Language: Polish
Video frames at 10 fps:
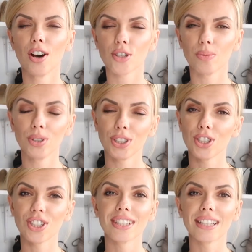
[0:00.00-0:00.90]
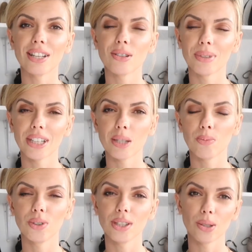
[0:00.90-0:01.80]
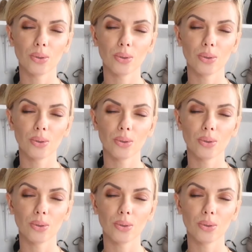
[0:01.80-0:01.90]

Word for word: Osobiście jeszcze nie znalazłam takiej spódnicy,